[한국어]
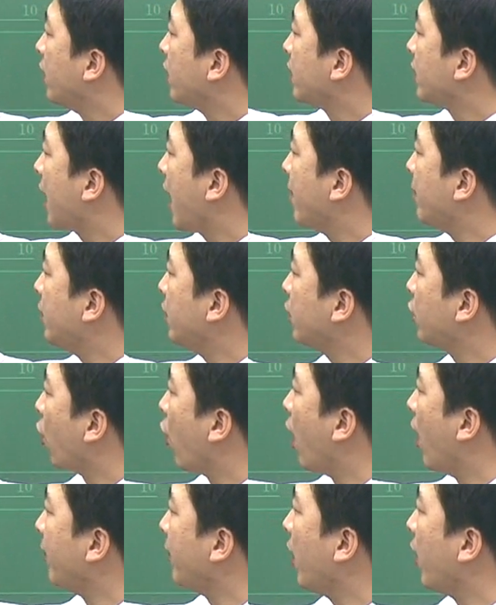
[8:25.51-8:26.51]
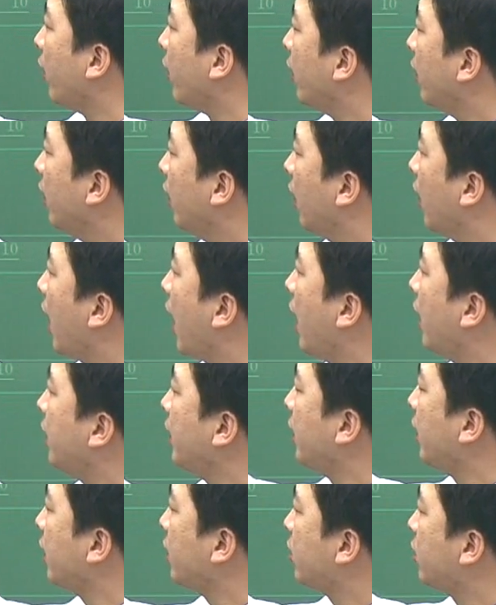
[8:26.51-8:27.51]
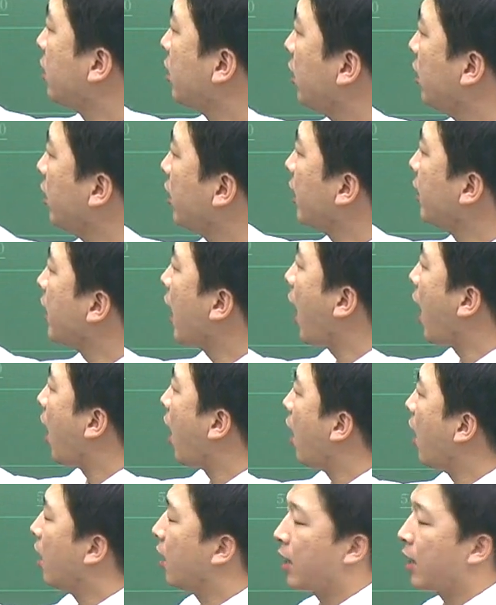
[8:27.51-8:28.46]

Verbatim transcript: 3을 더하면 아 이게 7이 된다